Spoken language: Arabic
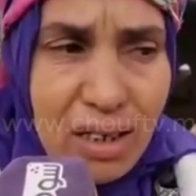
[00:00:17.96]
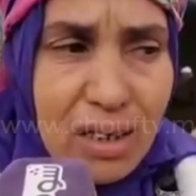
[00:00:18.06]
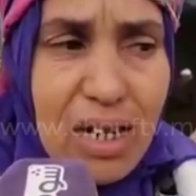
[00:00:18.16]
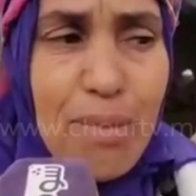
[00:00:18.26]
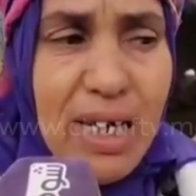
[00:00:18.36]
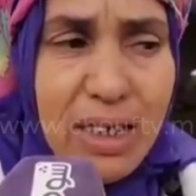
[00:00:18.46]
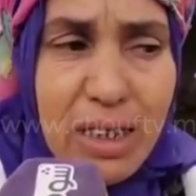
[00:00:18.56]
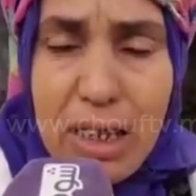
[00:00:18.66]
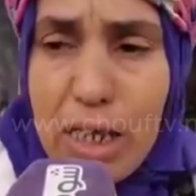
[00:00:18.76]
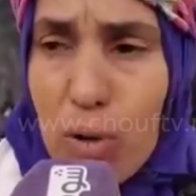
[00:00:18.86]
الا ما
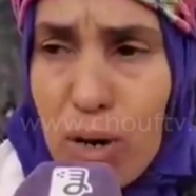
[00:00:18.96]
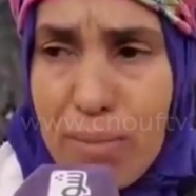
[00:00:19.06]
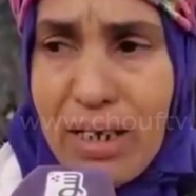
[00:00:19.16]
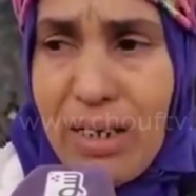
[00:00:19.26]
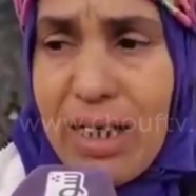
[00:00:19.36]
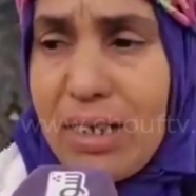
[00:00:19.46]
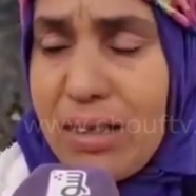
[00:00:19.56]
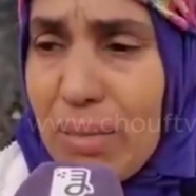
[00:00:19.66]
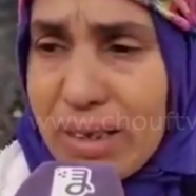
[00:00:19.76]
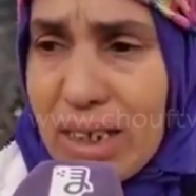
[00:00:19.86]
عيد ليا هو ما كان
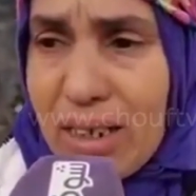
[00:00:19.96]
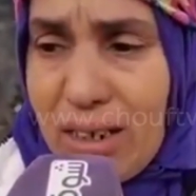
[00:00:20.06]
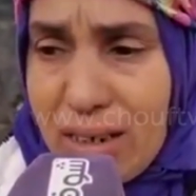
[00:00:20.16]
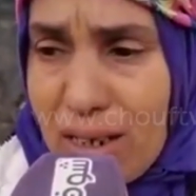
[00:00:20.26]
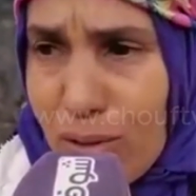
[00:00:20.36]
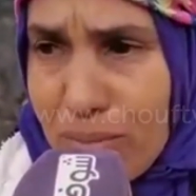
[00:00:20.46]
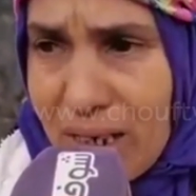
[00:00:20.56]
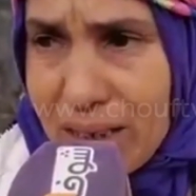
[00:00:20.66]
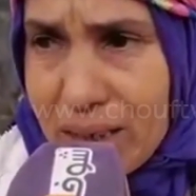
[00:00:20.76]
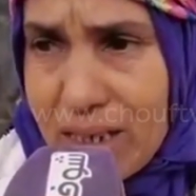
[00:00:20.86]
عيد ما صير عليا هو ما
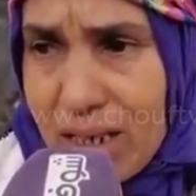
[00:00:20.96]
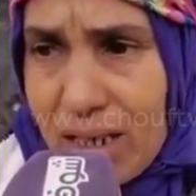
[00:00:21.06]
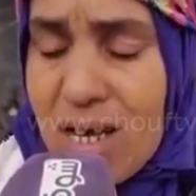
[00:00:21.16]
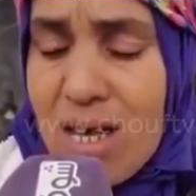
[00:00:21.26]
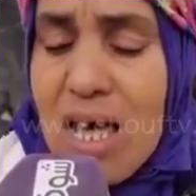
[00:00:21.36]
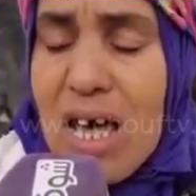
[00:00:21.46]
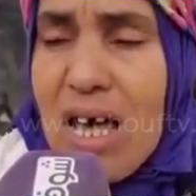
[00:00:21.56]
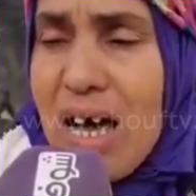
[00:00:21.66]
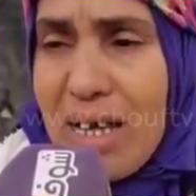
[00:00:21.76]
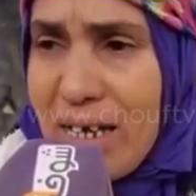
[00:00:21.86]
كان صير
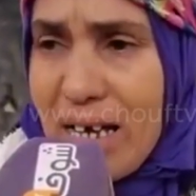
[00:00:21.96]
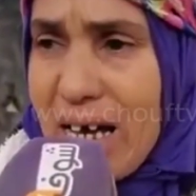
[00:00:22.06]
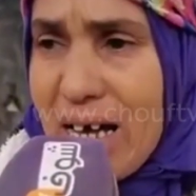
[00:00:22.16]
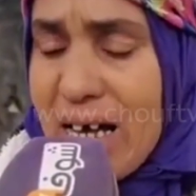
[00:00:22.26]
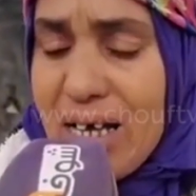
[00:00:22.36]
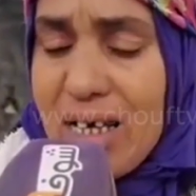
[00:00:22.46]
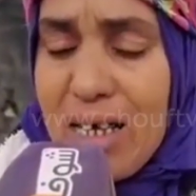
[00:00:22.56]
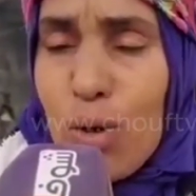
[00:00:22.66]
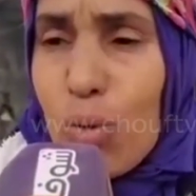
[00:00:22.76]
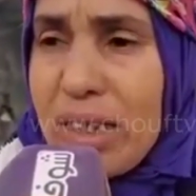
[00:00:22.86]
انا يا
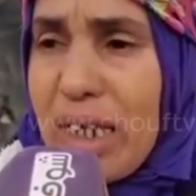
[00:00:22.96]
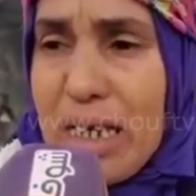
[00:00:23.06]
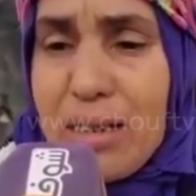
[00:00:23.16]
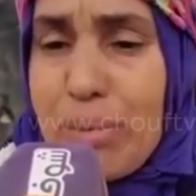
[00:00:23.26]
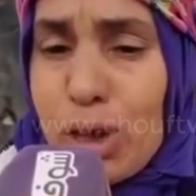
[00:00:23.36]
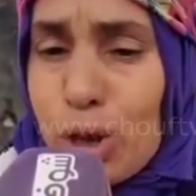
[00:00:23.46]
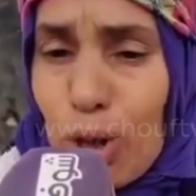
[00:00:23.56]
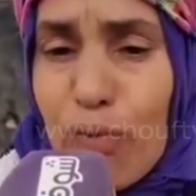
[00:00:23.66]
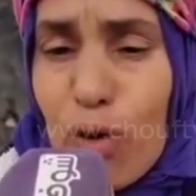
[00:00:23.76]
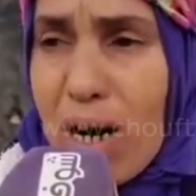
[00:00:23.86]
ولدي خاصني بيت
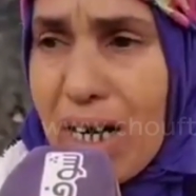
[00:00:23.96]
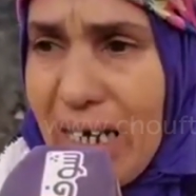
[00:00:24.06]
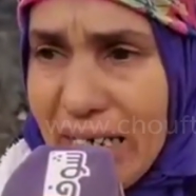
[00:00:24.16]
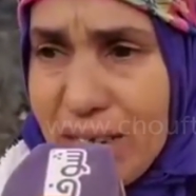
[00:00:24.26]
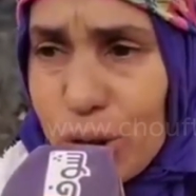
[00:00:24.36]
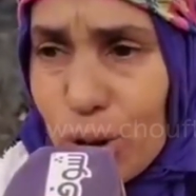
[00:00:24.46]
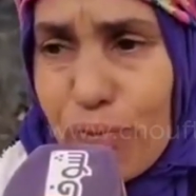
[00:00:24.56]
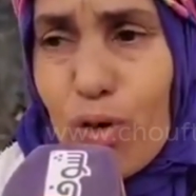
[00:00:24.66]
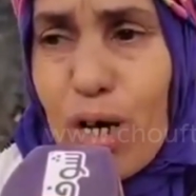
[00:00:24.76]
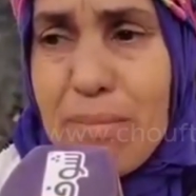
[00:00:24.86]
نشوفه واخا حي
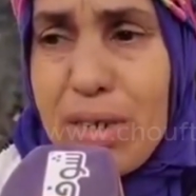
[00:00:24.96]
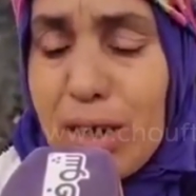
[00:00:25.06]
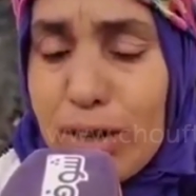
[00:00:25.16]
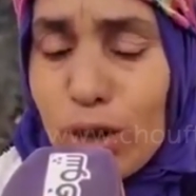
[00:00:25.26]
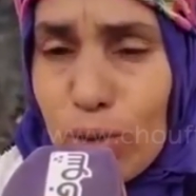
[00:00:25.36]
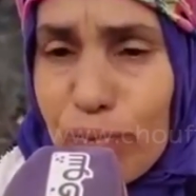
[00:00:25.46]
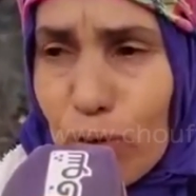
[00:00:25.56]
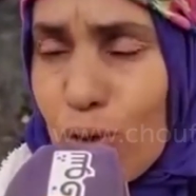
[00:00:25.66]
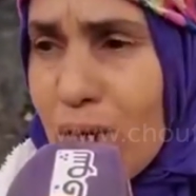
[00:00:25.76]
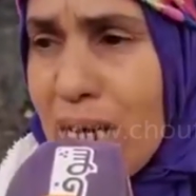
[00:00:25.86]
نشوفه واخا ميت
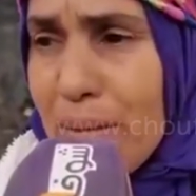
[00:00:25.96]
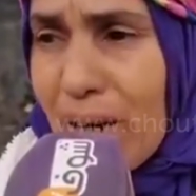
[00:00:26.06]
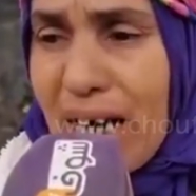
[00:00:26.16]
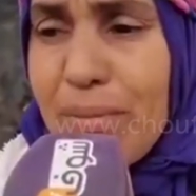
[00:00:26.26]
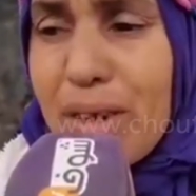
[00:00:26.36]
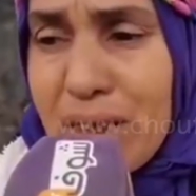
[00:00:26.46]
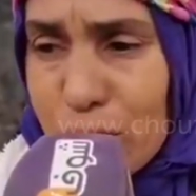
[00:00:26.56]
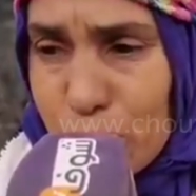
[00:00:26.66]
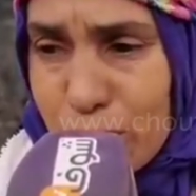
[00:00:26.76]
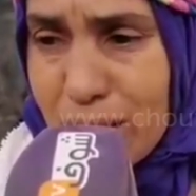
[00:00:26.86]
نشوفه ما
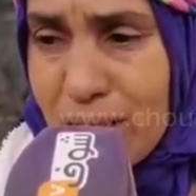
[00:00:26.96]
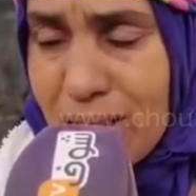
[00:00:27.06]
غيمكنش